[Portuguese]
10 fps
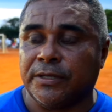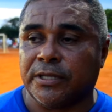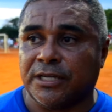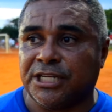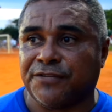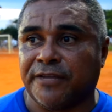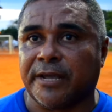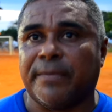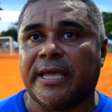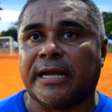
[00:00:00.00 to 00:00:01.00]
Então a gente
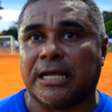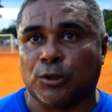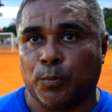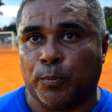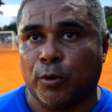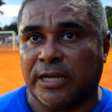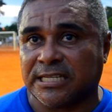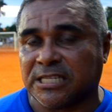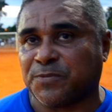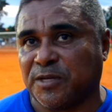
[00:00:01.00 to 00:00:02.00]
fica bem grato por
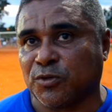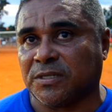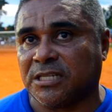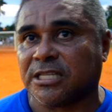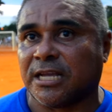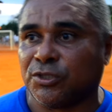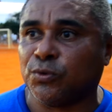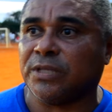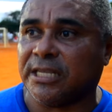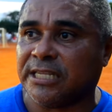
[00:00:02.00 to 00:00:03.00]
essas pessoas estar
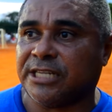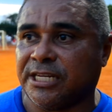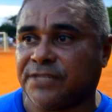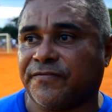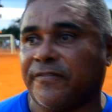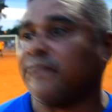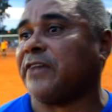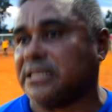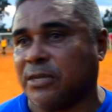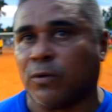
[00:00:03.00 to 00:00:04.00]
ajudando a gente
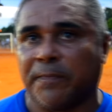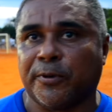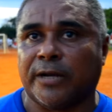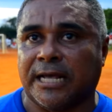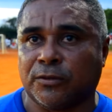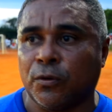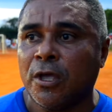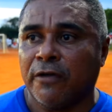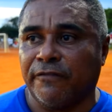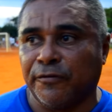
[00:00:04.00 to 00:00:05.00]
fazer o campeonato
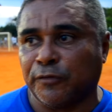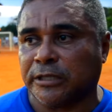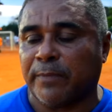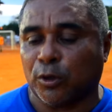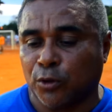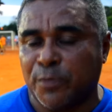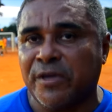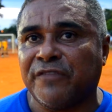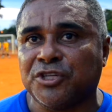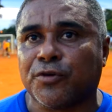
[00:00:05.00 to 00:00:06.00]
Viu Futebol
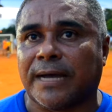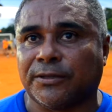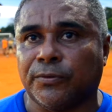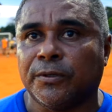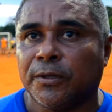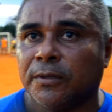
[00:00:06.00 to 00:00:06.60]
2024.